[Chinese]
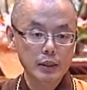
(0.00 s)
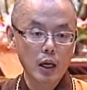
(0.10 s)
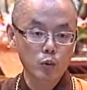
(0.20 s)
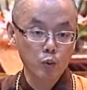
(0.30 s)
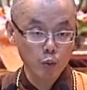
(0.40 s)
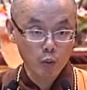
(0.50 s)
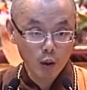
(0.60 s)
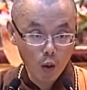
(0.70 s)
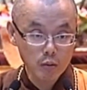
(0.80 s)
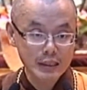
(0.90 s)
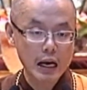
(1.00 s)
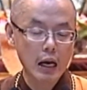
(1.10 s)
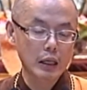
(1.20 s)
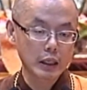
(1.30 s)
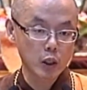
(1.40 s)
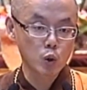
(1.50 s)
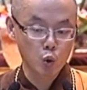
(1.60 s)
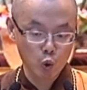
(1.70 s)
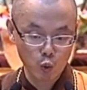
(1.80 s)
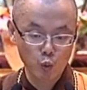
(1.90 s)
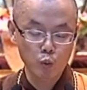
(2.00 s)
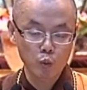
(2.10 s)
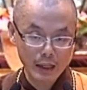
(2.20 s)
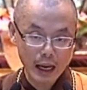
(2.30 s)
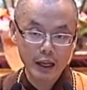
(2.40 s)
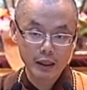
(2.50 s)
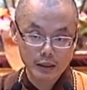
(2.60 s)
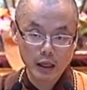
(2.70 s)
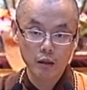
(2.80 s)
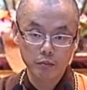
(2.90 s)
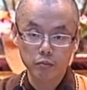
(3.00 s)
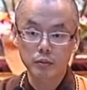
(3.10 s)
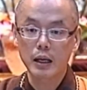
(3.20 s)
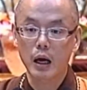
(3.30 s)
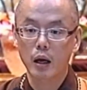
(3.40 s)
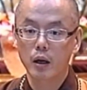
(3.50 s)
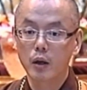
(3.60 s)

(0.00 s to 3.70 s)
叫虚空藏跟除盖藏菩萨。